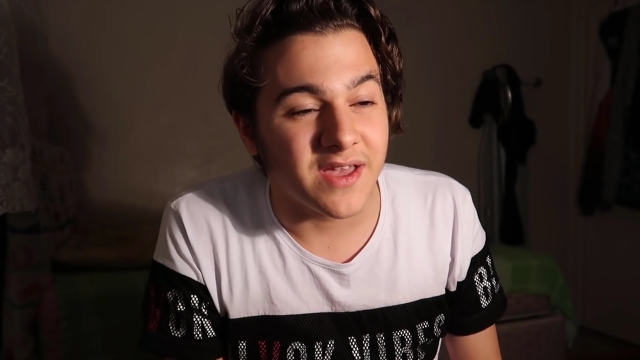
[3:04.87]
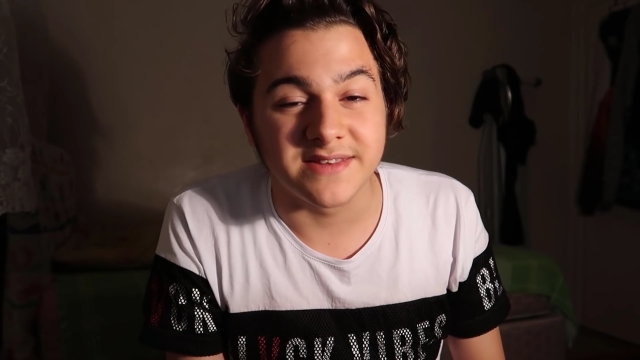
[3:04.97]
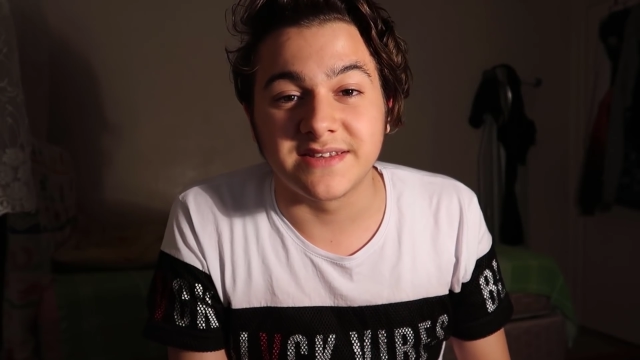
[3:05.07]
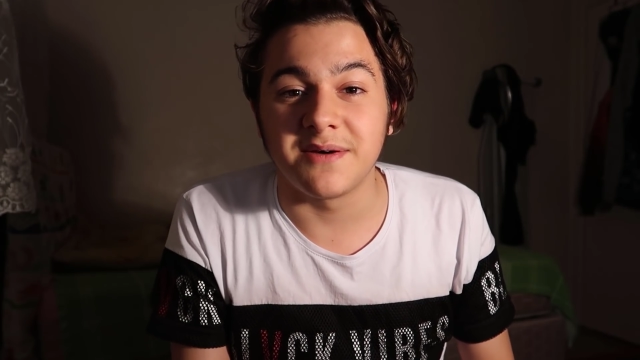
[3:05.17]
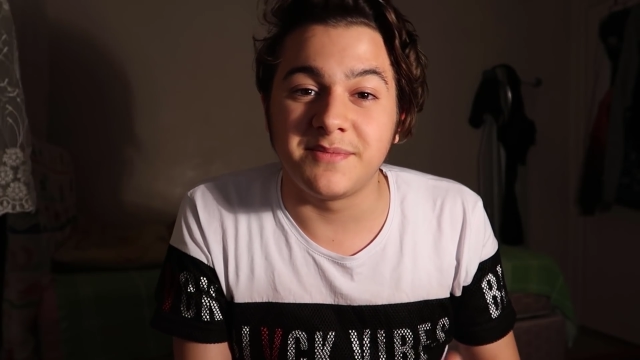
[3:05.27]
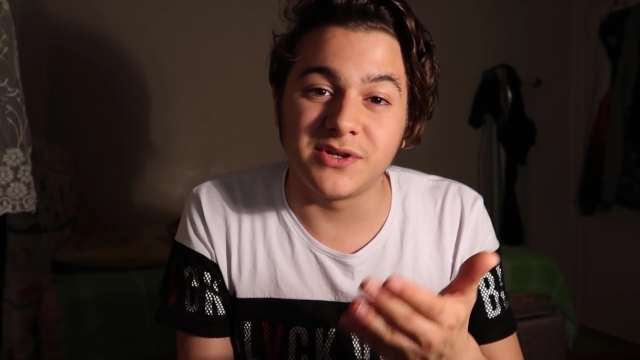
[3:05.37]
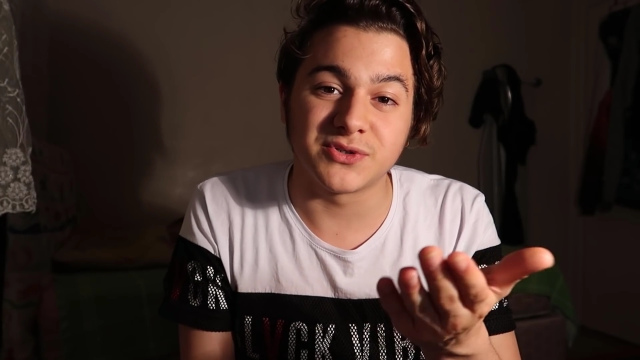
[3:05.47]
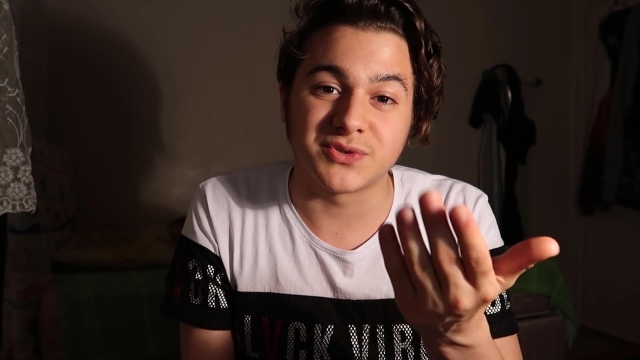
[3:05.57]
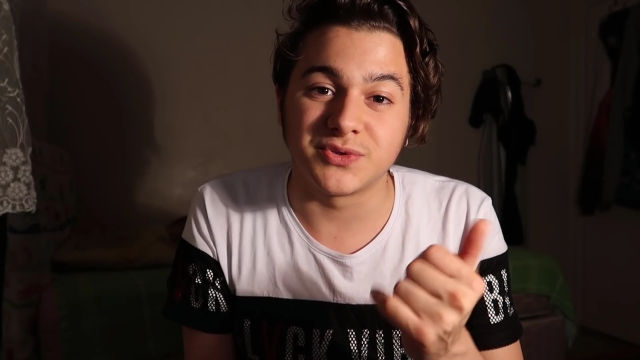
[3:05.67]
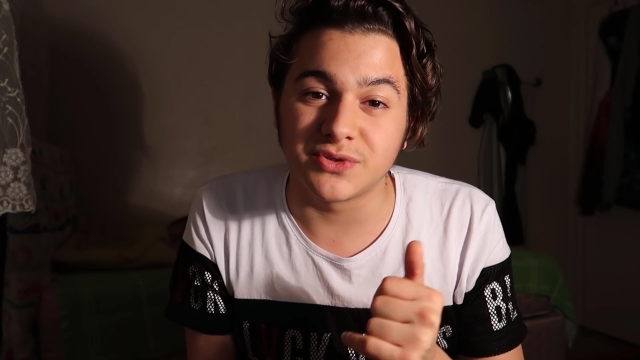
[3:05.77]
Hatta
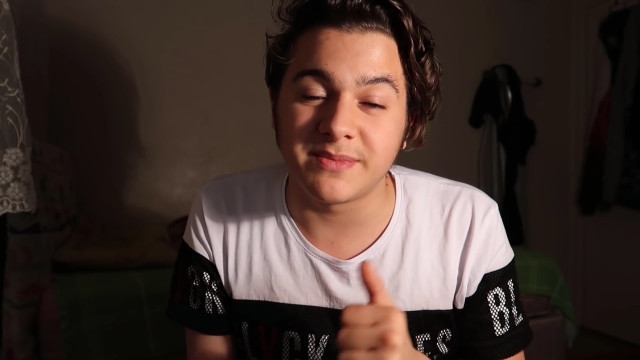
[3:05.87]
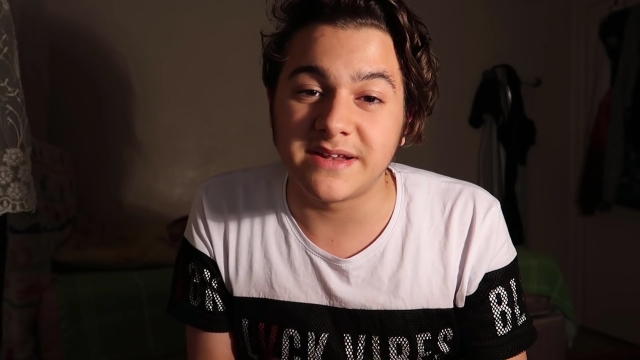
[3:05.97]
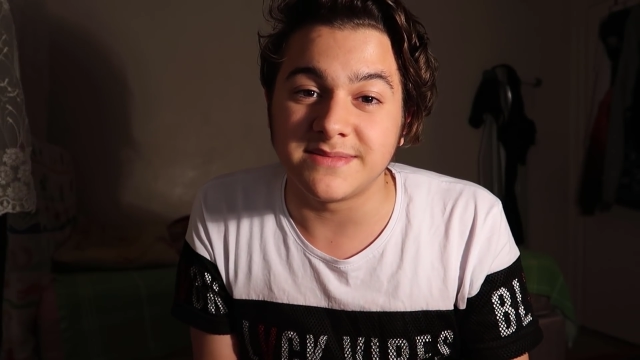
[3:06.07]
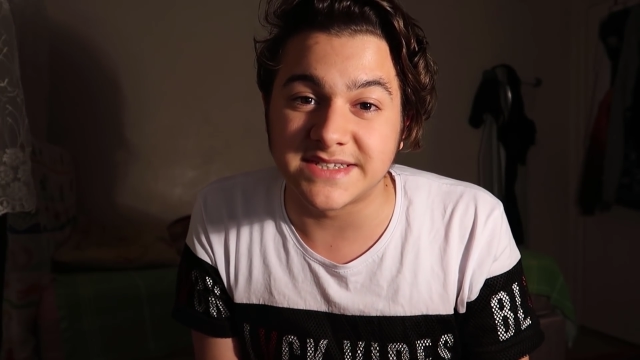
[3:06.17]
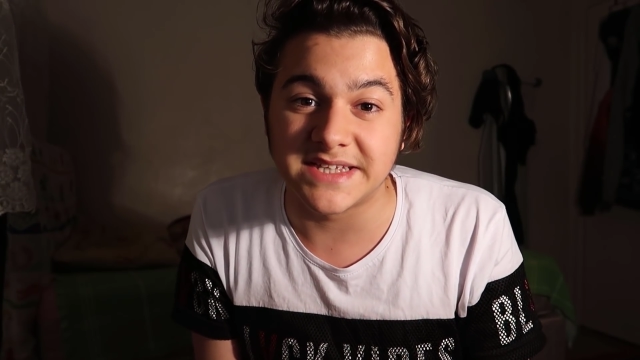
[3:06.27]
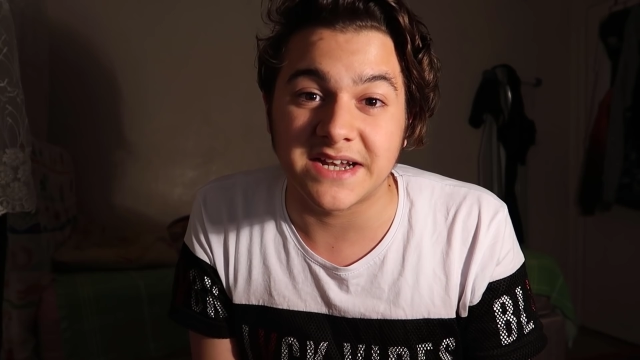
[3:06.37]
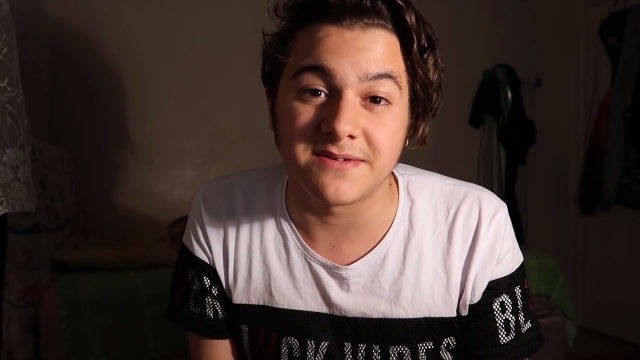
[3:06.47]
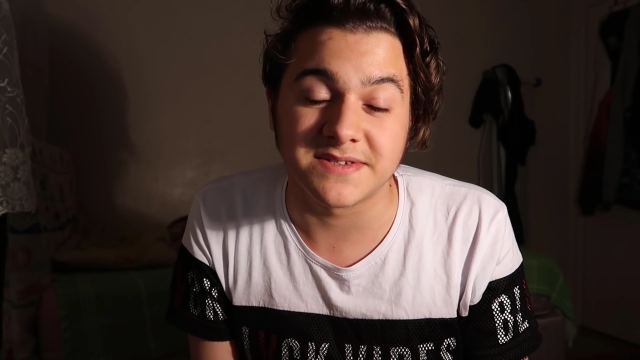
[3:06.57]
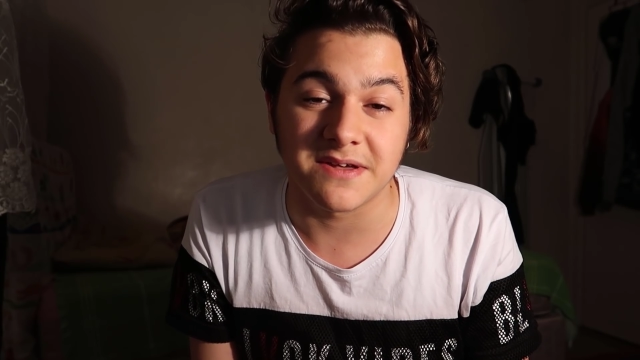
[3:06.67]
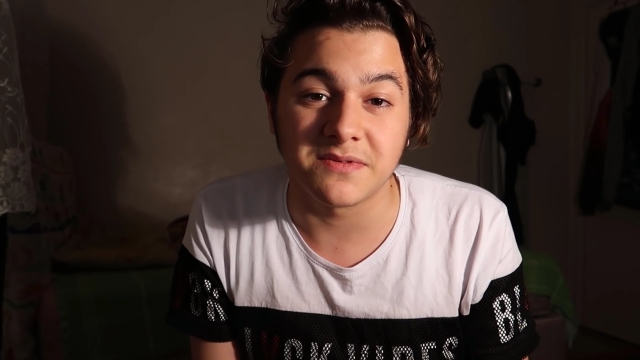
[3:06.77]
biliyorsunuzdur benim
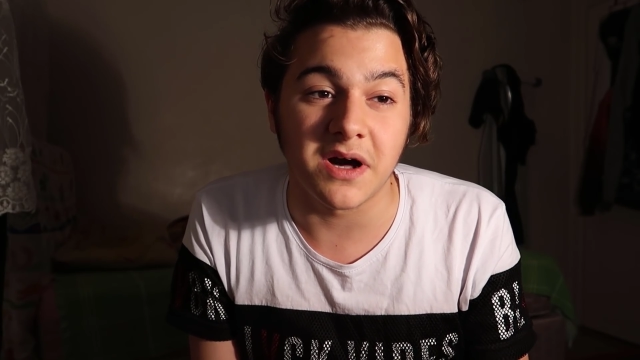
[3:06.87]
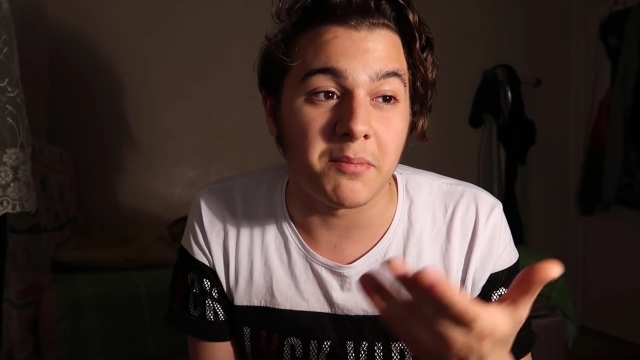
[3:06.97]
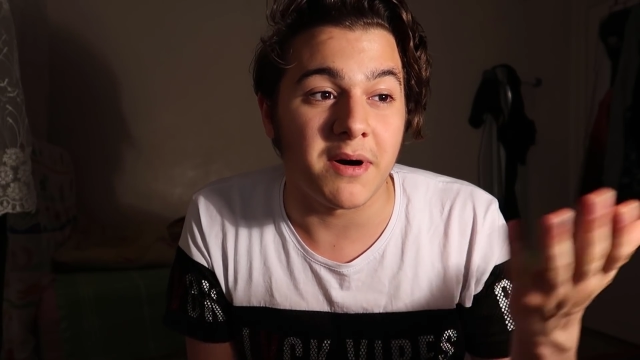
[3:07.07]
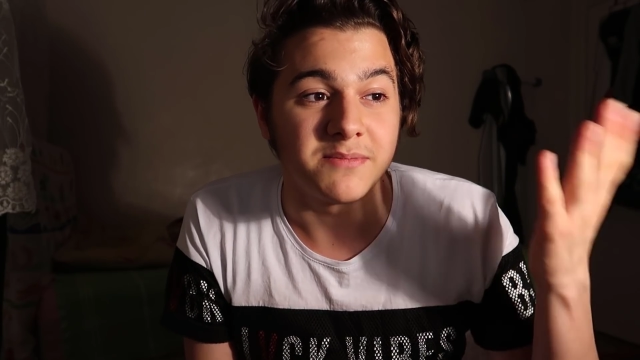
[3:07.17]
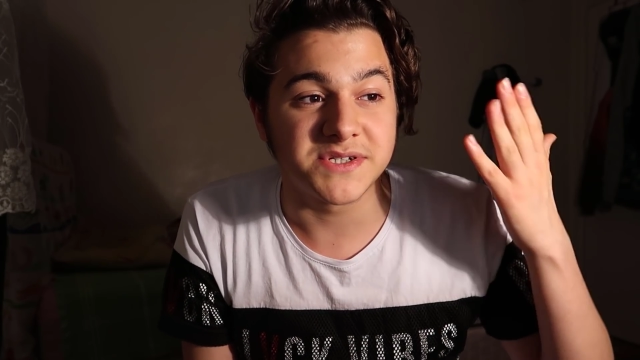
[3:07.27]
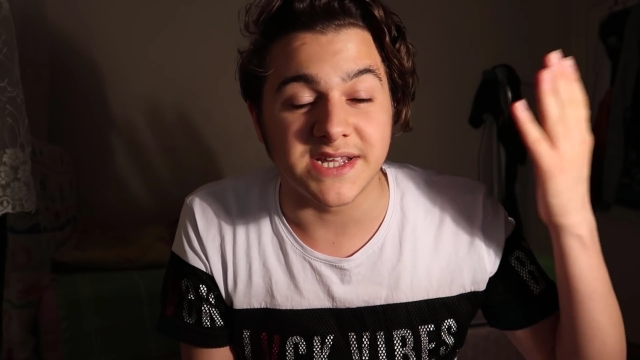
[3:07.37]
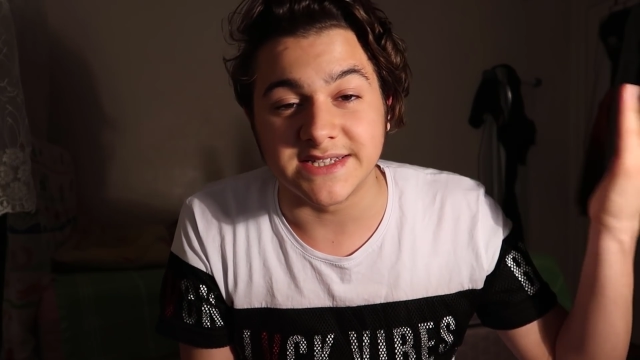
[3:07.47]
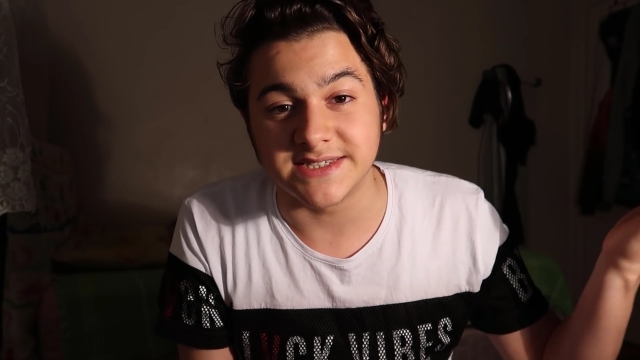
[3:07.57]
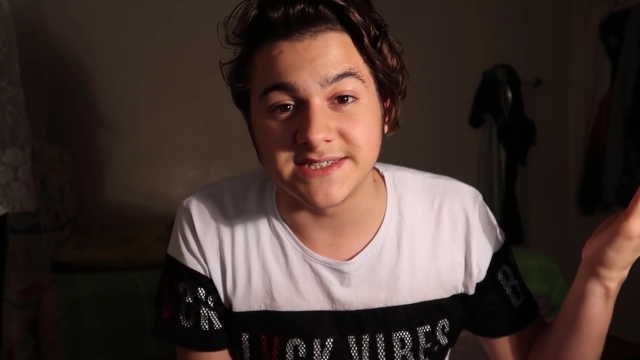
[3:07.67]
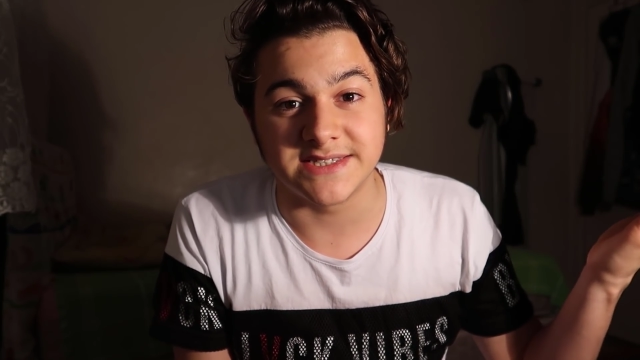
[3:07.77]
Instagram hesabım kapanmıştı
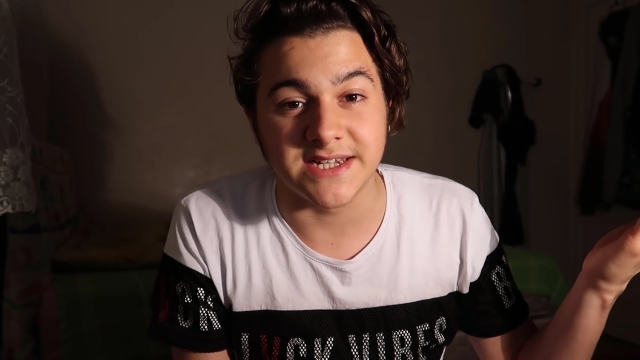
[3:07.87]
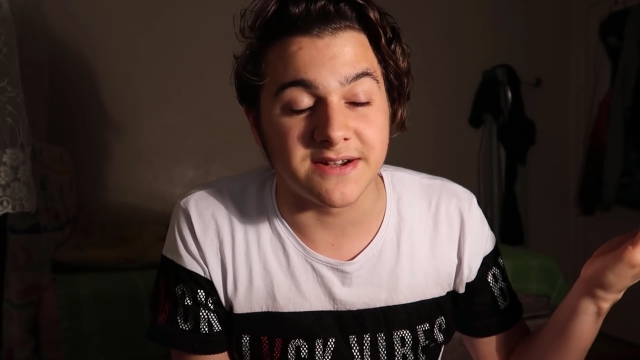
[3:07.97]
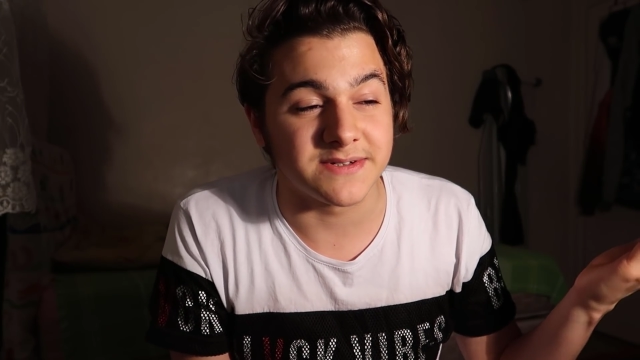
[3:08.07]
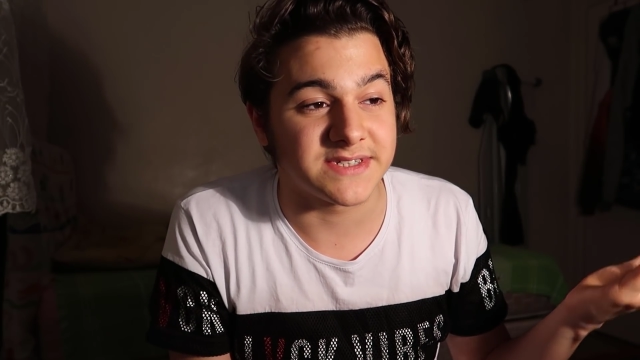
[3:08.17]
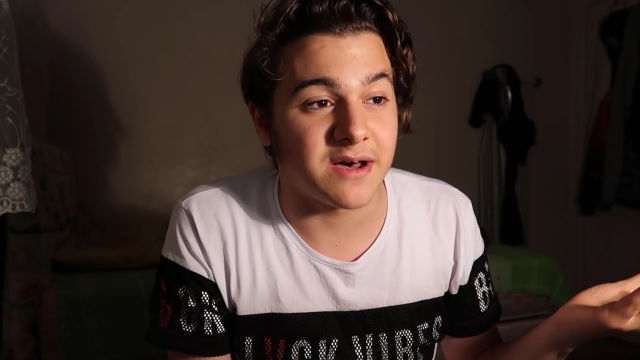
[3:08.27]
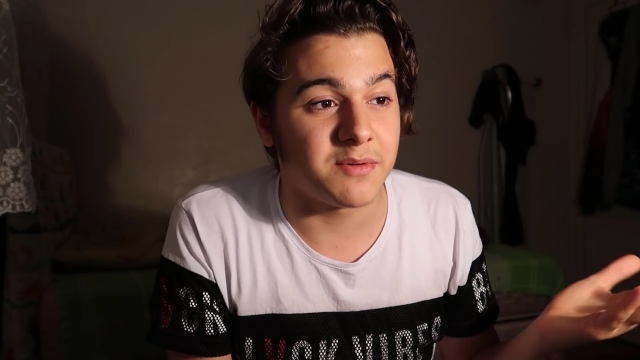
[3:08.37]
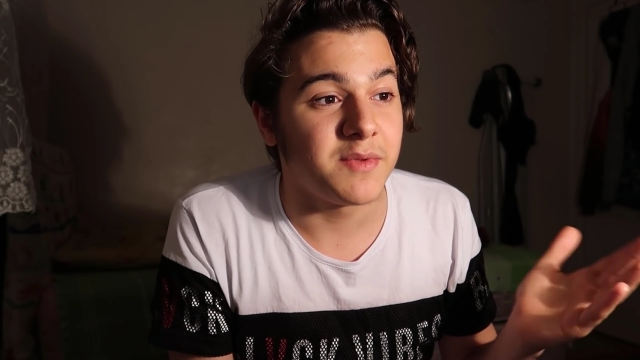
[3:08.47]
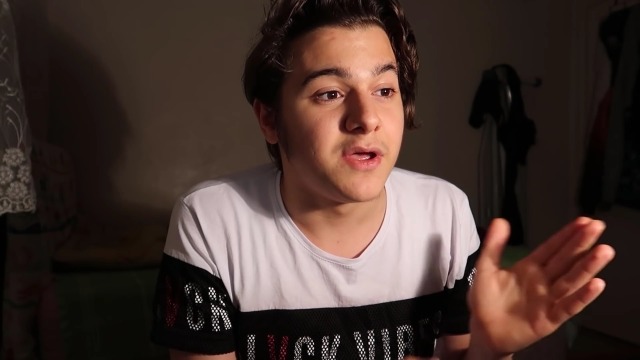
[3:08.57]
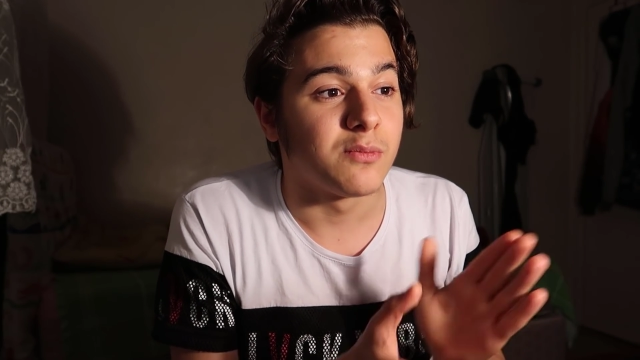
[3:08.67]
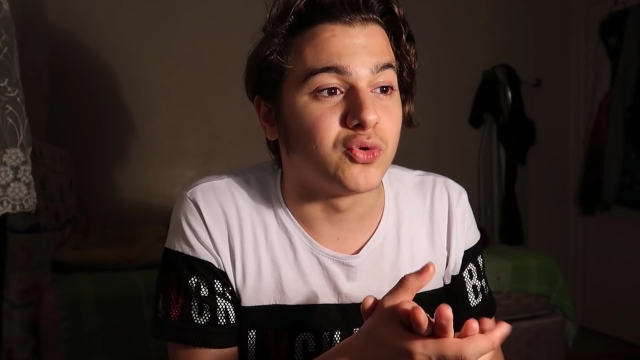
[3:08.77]
eski Instagram hesabım.